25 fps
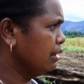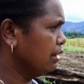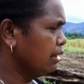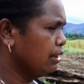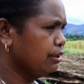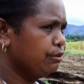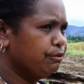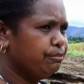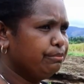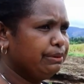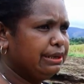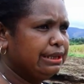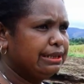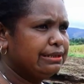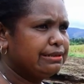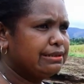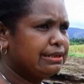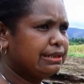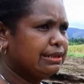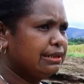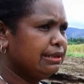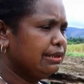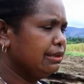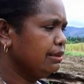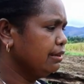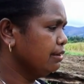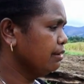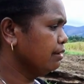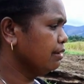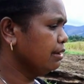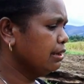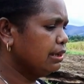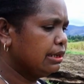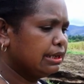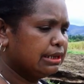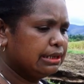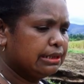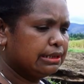kayu besi
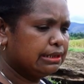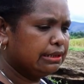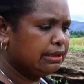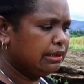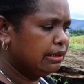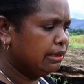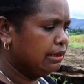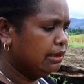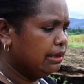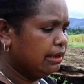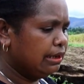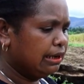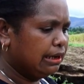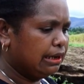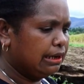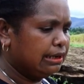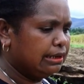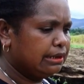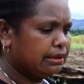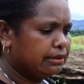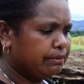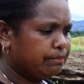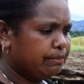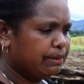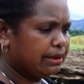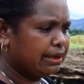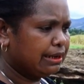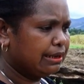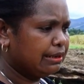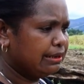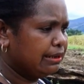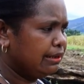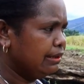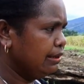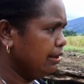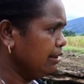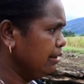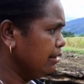dorong gale alat berat
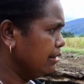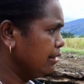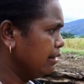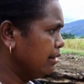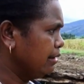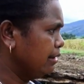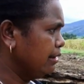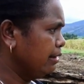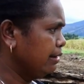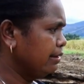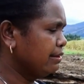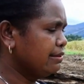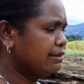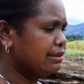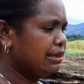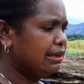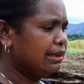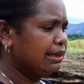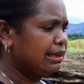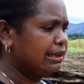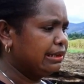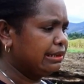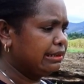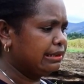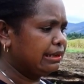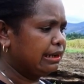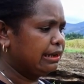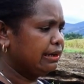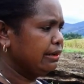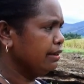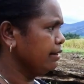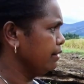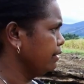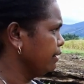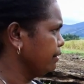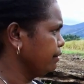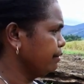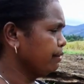ini eksa gale
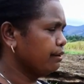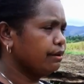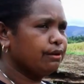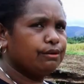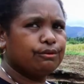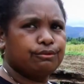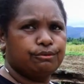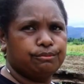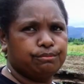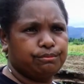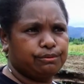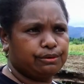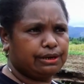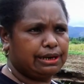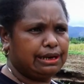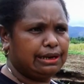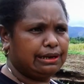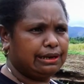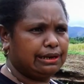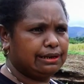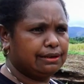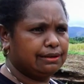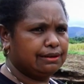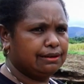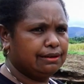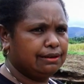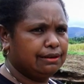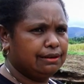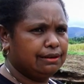tanah dan dorong kuburakan